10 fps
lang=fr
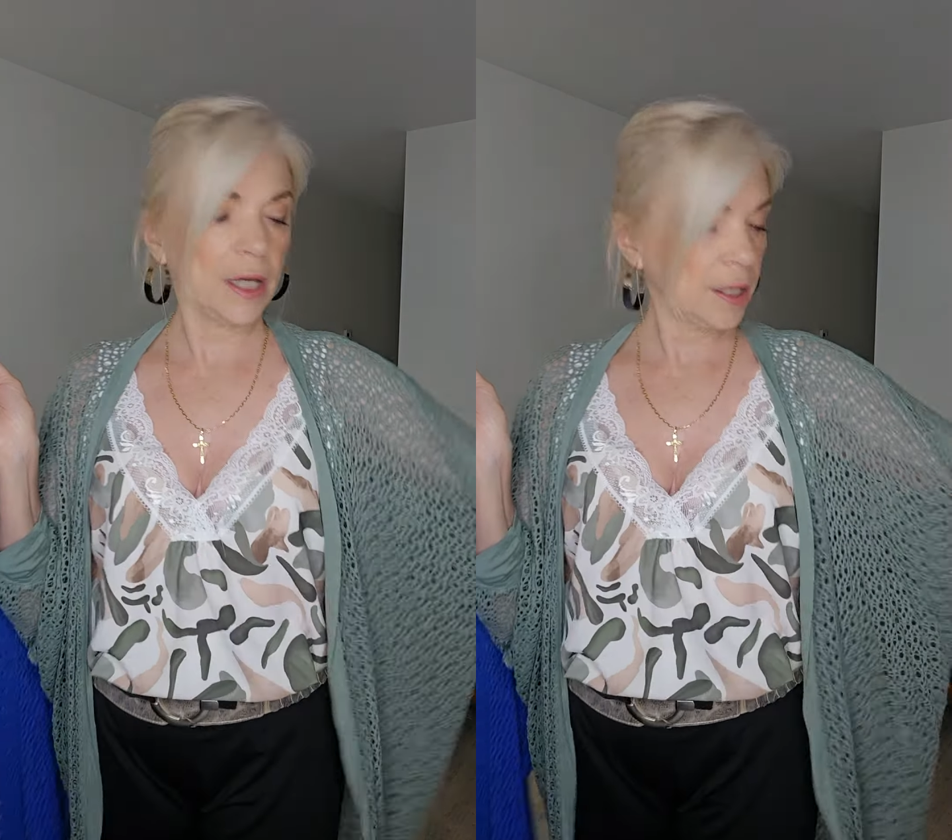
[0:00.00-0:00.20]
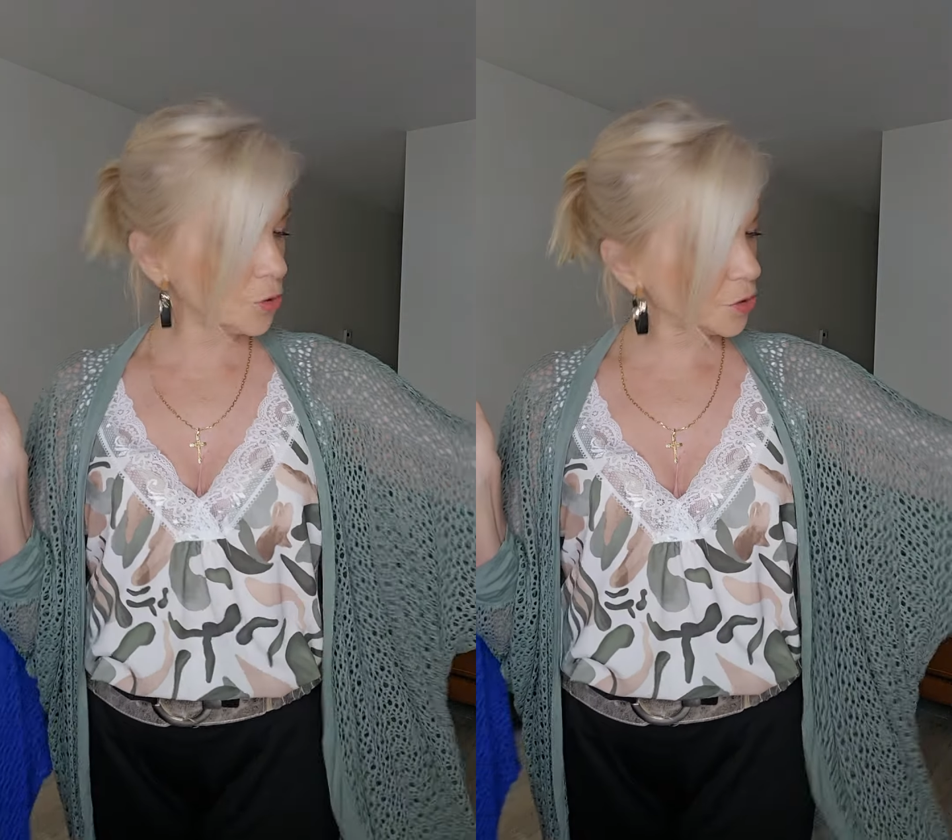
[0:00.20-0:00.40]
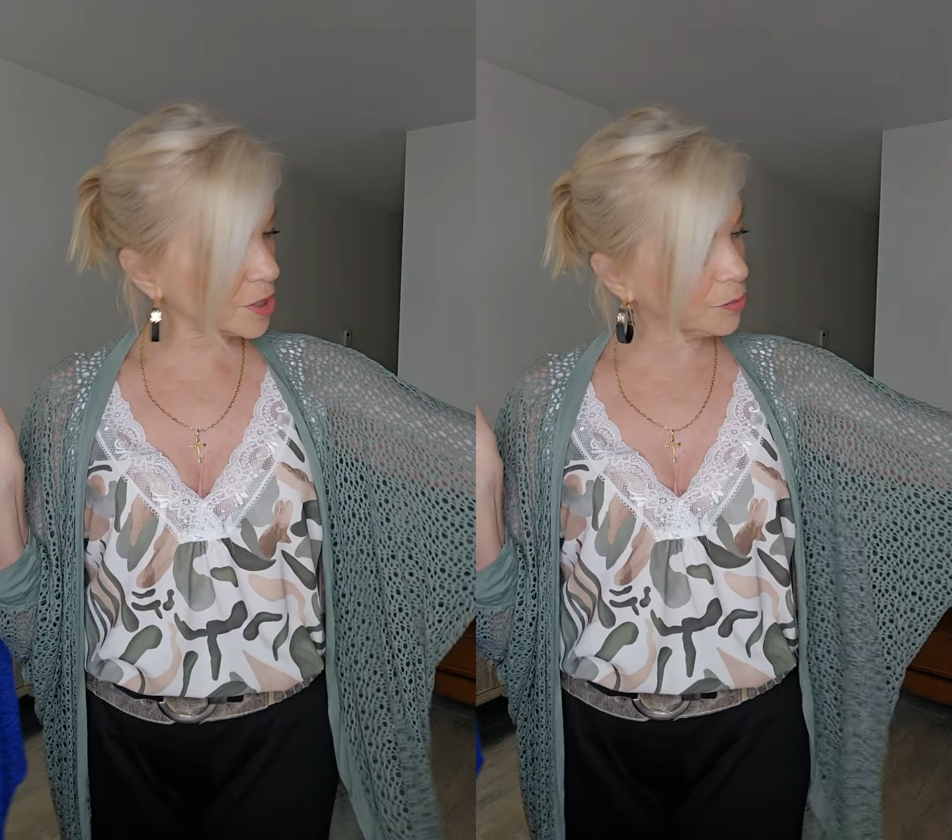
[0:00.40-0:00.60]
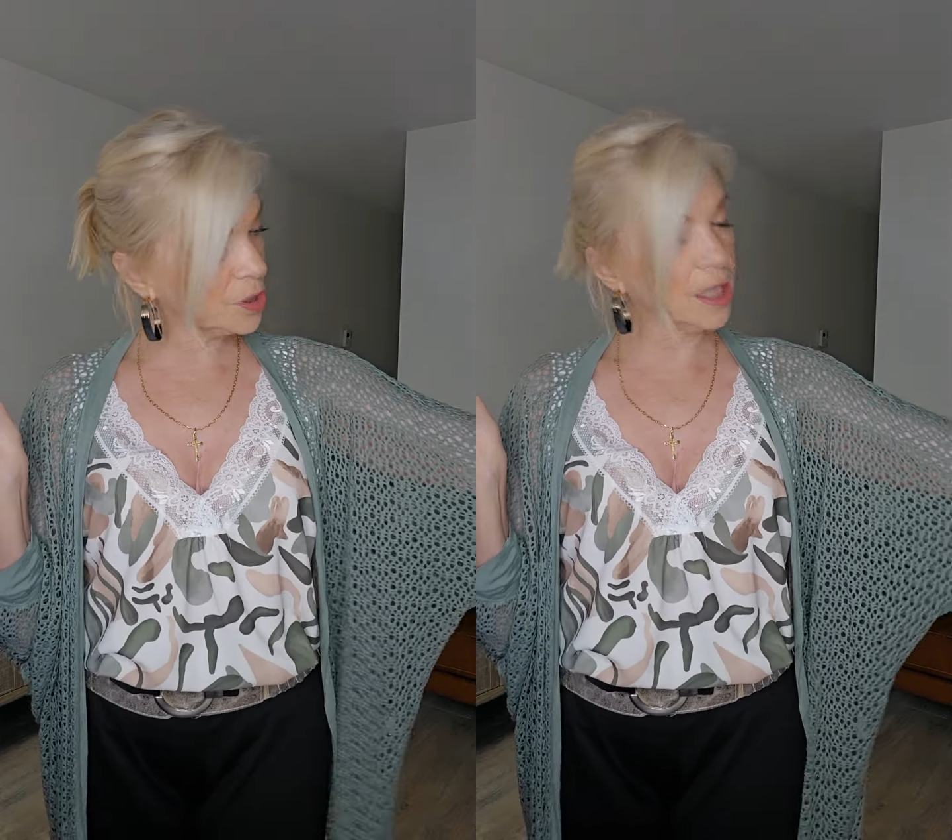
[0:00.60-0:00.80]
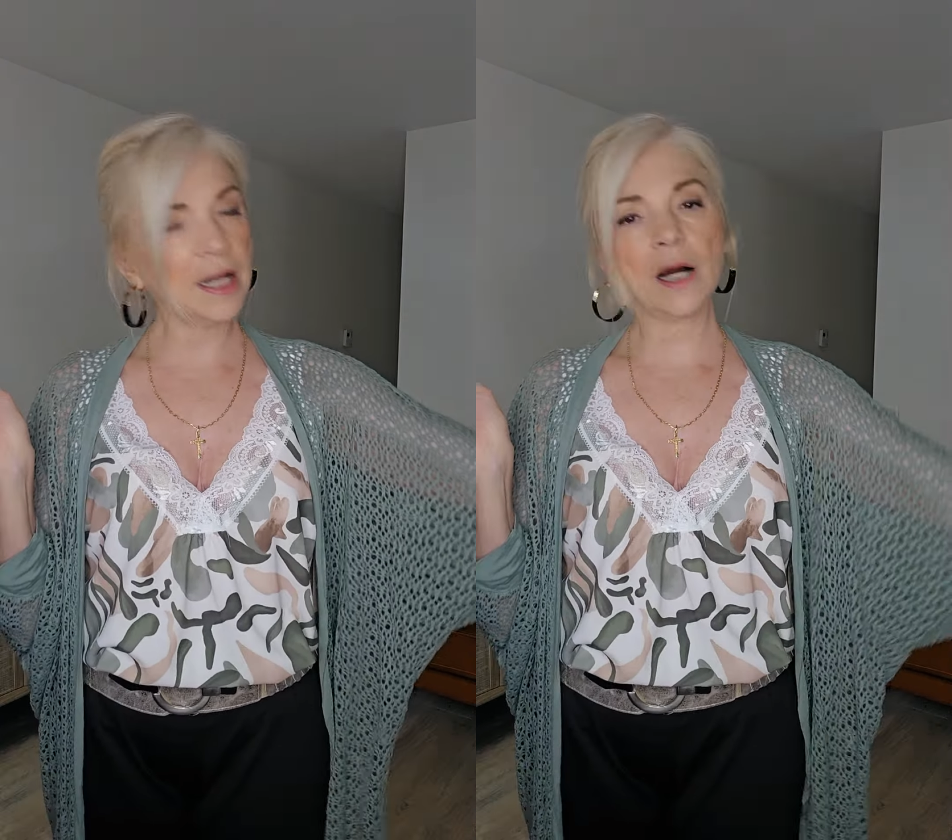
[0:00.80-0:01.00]
et sur ces
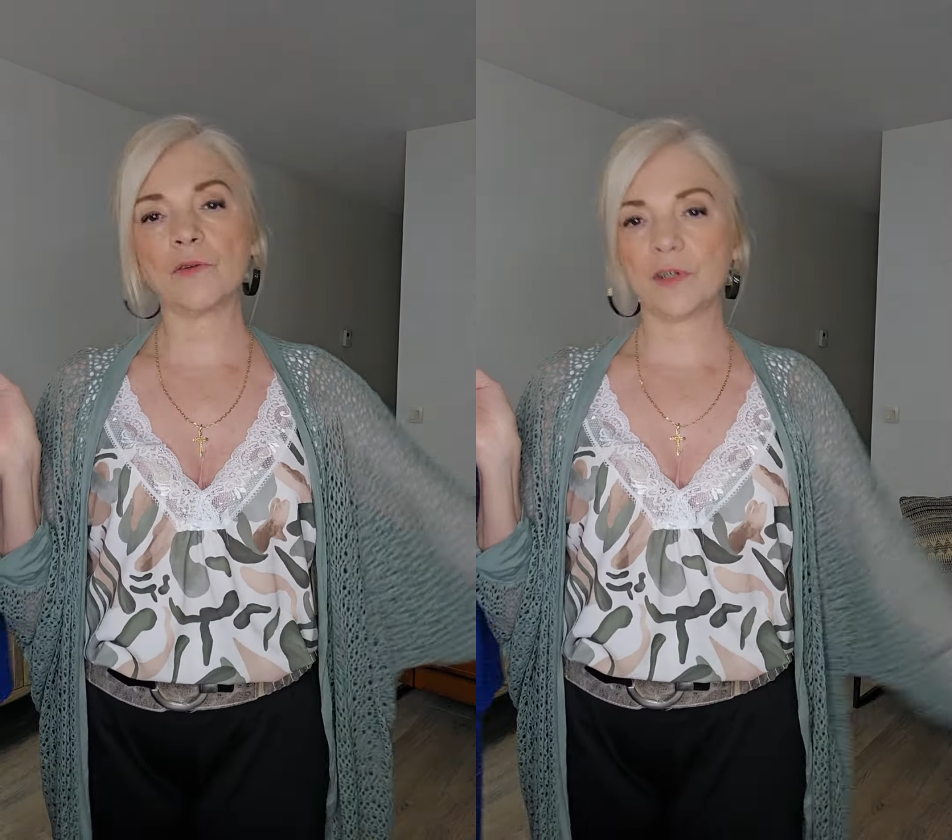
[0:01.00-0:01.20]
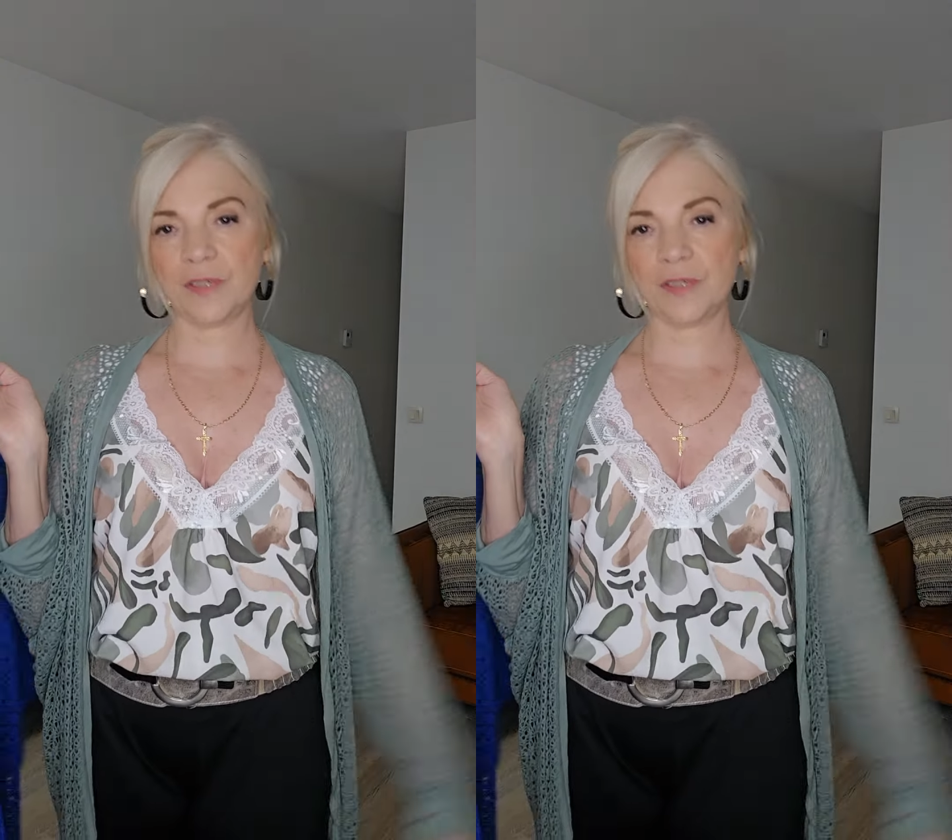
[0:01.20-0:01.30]
modèles là on va